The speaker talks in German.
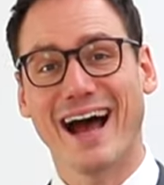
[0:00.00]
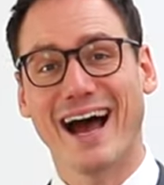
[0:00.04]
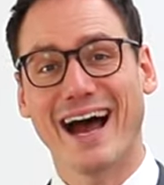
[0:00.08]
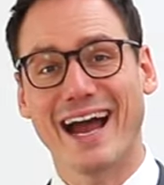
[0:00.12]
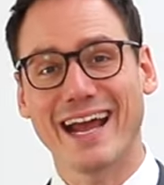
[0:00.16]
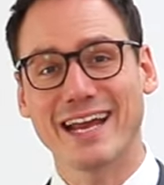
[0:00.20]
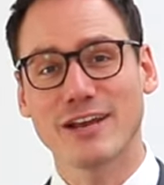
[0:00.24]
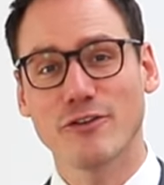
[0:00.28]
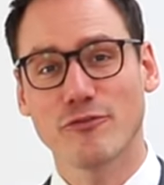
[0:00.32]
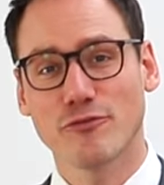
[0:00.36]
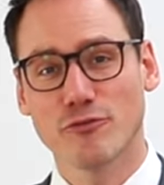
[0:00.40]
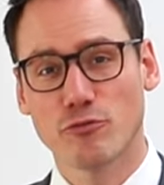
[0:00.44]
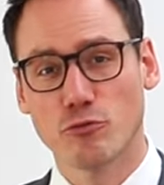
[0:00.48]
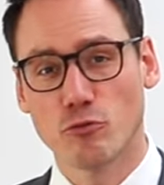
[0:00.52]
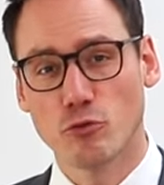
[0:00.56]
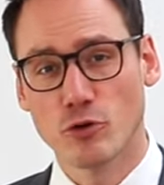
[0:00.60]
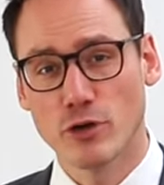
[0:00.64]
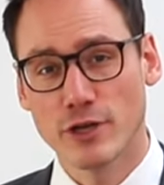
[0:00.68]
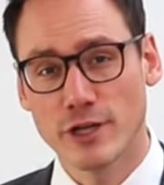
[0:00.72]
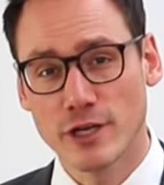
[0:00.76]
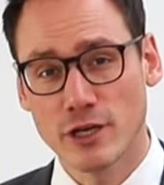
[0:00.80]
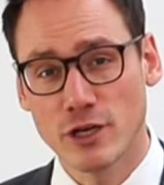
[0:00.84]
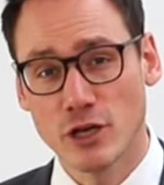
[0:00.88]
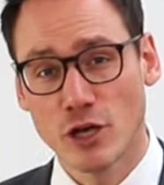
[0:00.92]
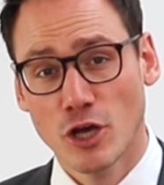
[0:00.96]
eine
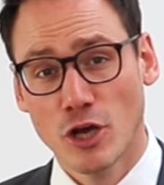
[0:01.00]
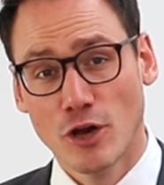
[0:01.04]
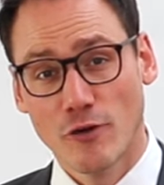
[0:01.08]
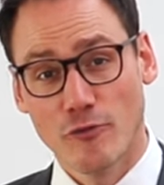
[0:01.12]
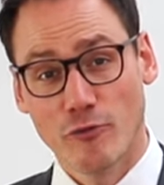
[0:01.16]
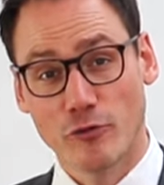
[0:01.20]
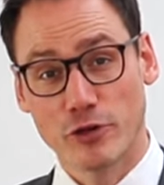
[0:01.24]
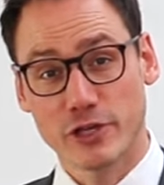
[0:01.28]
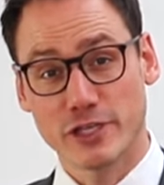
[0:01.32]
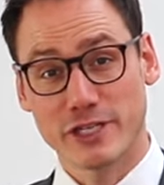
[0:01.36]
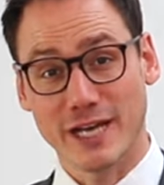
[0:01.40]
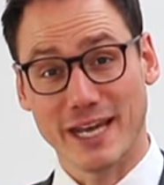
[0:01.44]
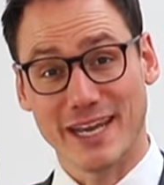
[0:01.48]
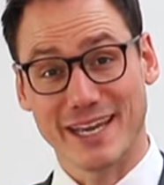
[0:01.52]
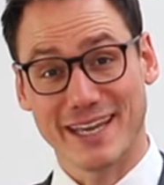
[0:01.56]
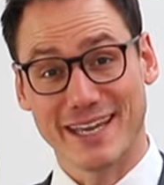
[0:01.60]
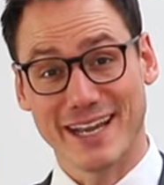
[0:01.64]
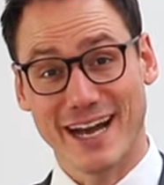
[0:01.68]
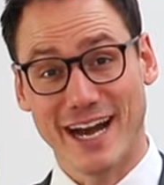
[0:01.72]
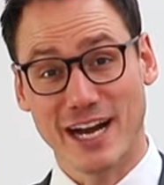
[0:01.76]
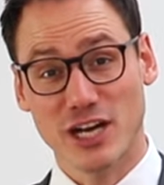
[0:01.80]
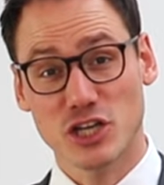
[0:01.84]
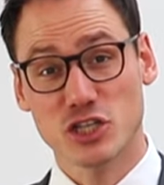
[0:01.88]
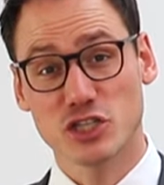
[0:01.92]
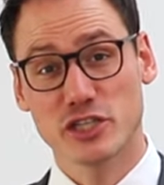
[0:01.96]
Folie, wo ich Ihnen
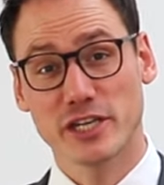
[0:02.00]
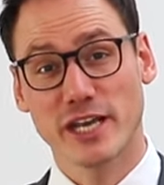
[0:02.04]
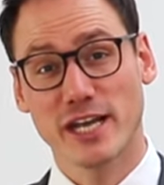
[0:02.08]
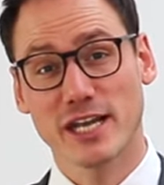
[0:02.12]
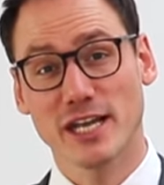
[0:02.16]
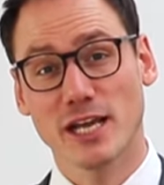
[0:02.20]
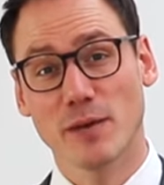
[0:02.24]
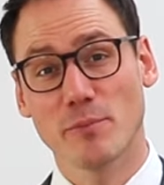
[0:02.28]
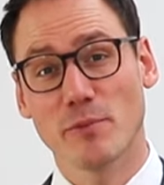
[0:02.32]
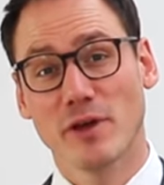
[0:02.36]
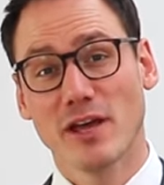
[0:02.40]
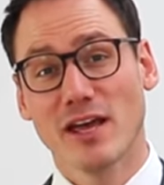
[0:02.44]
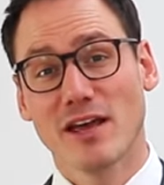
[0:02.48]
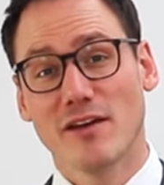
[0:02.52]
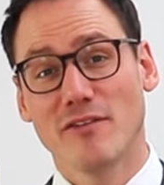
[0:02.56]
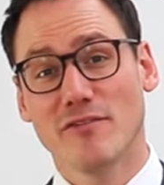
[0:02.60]
dargestellt habe,